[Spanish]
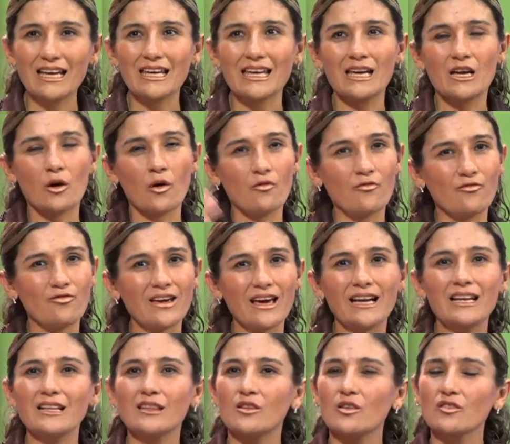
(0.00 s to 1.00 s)
Y
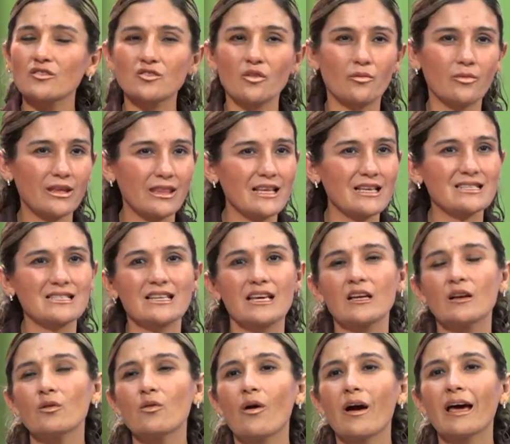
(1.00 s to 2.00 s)
confiar en Dios,
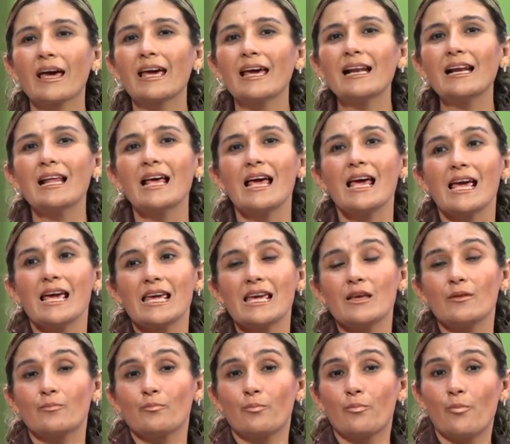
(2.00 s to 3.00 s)
obedecerlo a Él
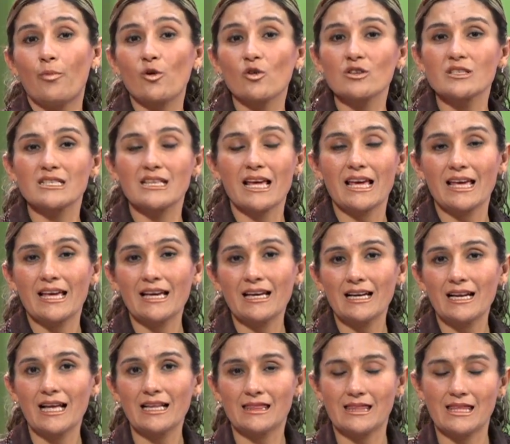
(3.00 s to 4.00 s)
y poseer
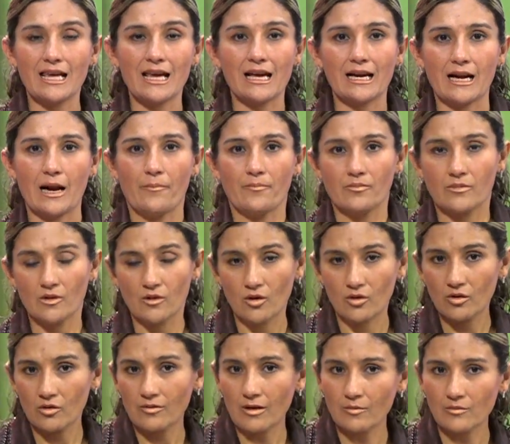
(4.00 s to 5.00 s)
la tierra. No
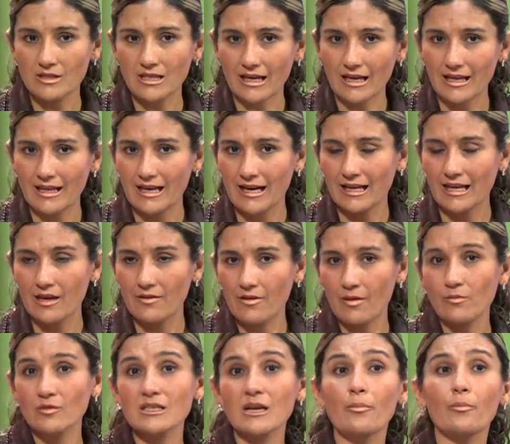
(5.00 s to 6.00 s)
nos vamos a quedar aquí,
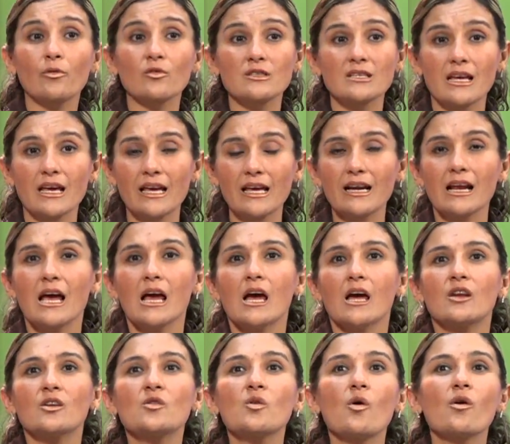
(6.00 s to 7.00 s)
vamos a poseer.
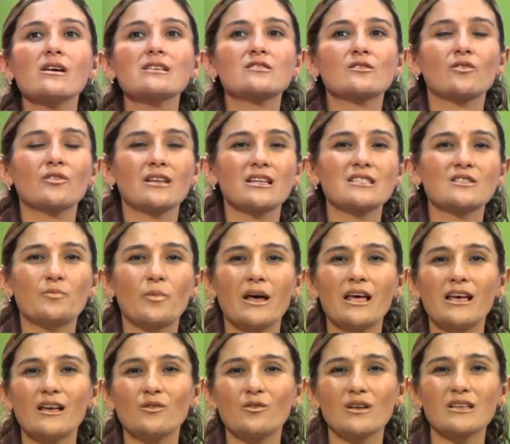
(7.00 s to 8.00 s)
No es con
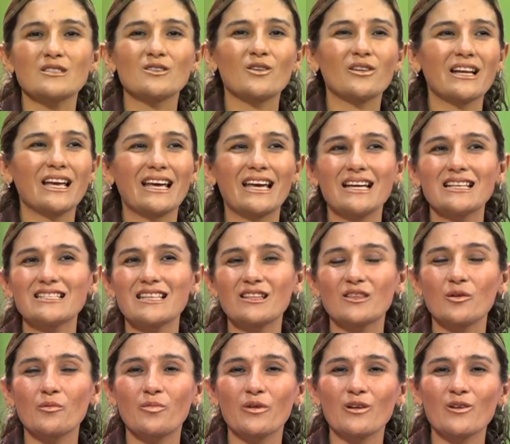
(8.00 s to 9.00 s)
espada, no es con
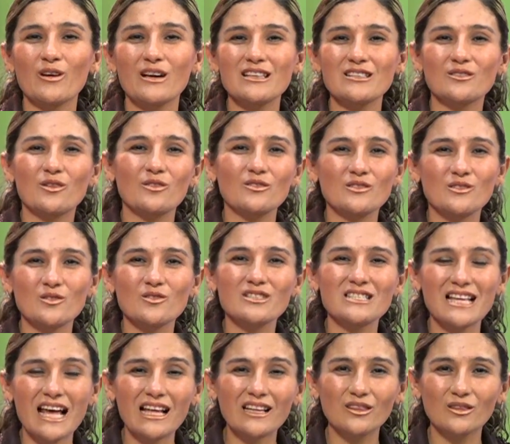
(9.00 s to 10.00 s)
ejército, pero es con su
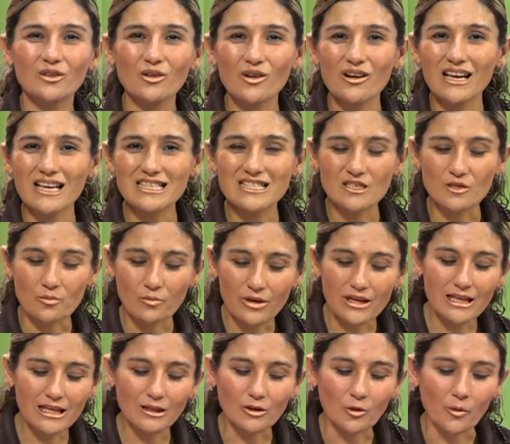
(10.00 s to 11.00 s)
Santo
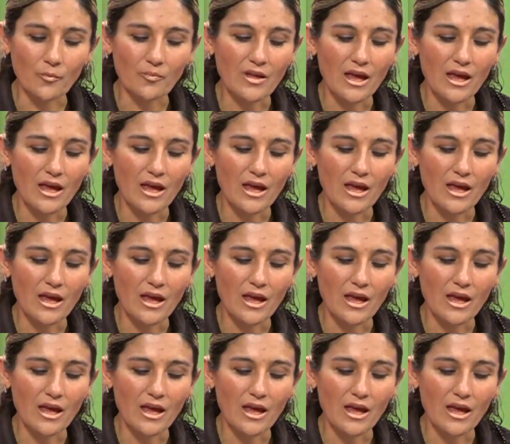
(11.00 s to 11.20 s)
Espíritu.